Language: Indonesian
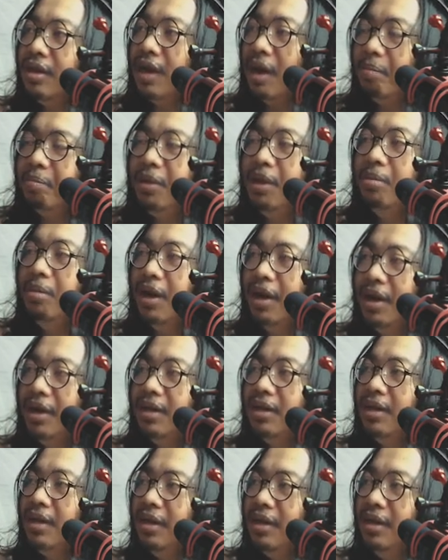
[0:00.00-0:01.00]
rapi
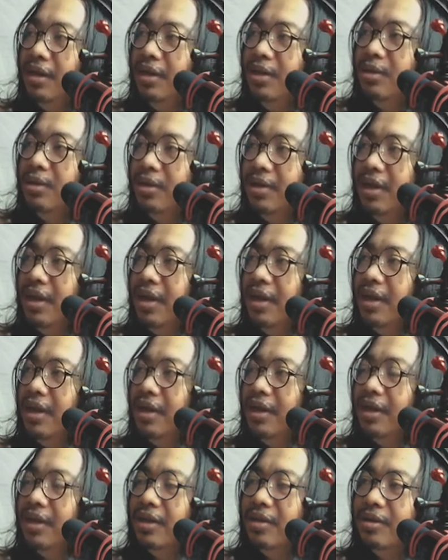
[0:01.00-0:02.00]
banget hijaunya
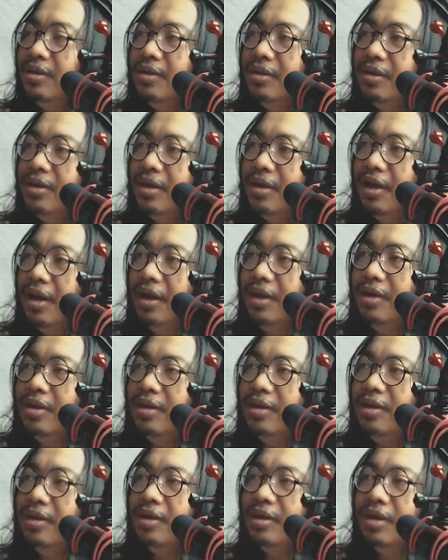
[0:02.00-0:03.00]
gitu
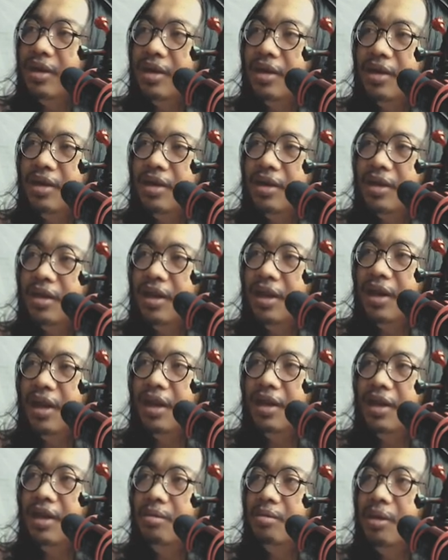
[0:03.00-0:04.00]
kalau
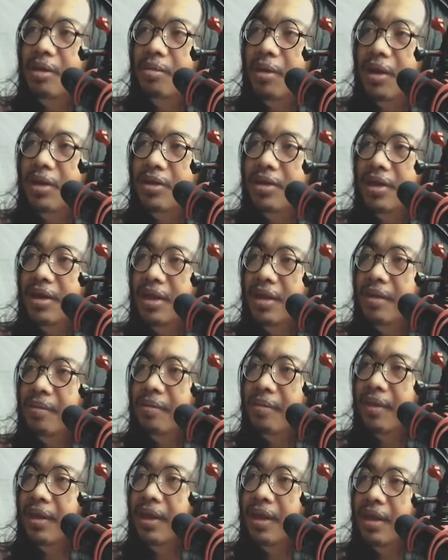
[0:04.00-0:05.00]
highlight lebih bagus ya
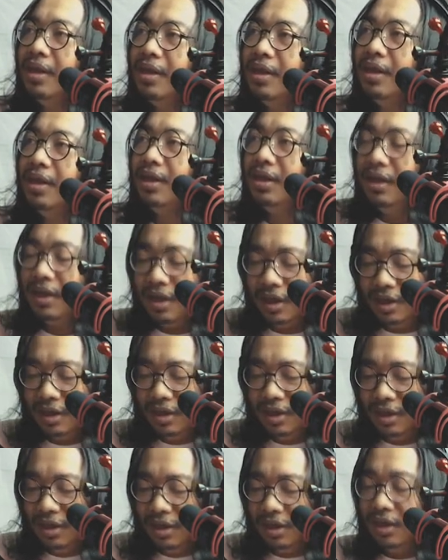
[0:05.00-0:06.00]
jadi ini color
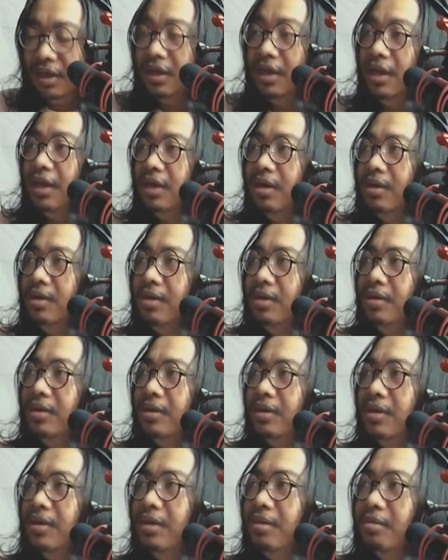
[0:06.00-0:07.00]
key-nya saya delete dulu.
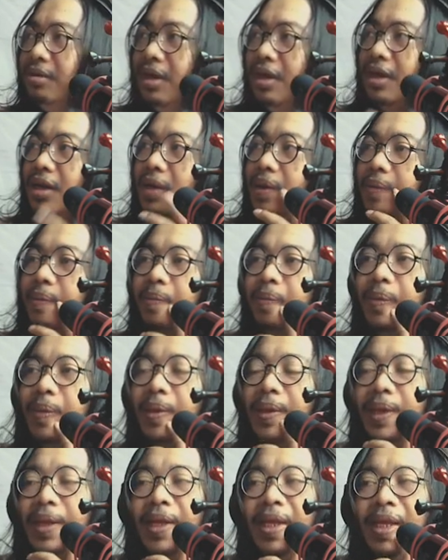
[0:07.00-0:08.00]
Bentar. Ah.
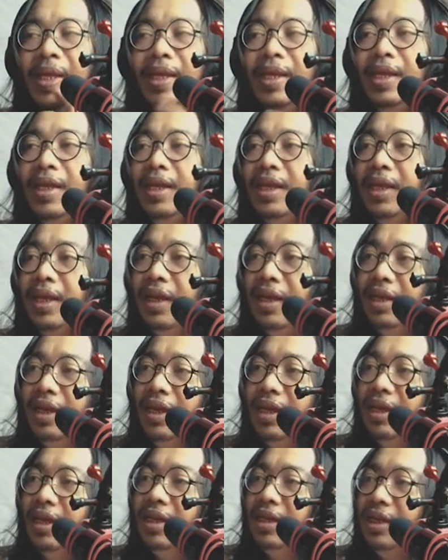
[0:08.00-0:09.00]
And
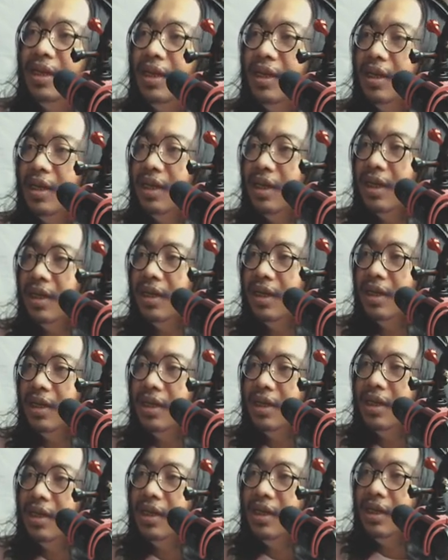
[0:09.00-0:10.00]
then
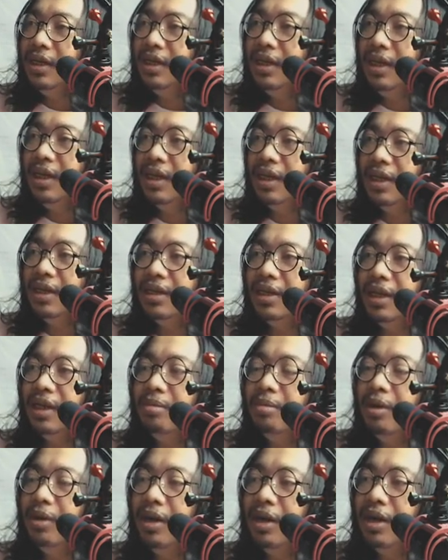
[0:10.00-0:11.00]
uh, ini akan saya
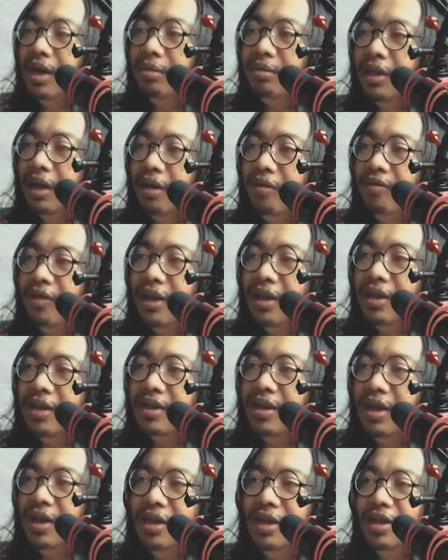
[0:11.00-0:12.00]
bawa ke After Effects.
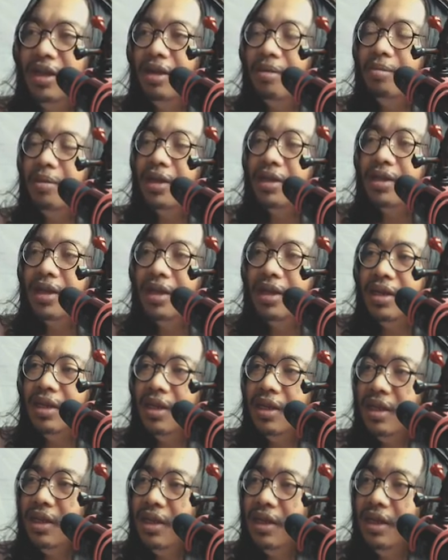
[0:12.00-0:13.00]
Caranya gampang sekali.
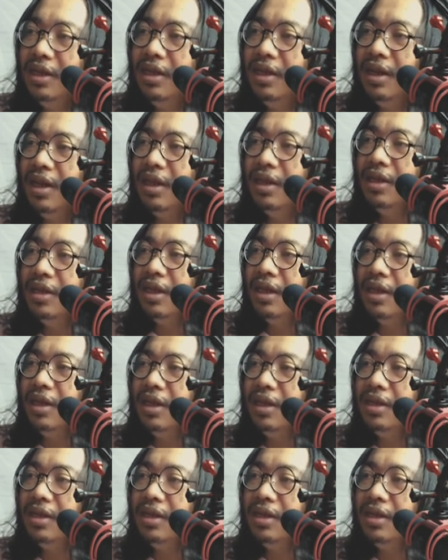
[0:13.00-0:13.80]
Ini tinggal kita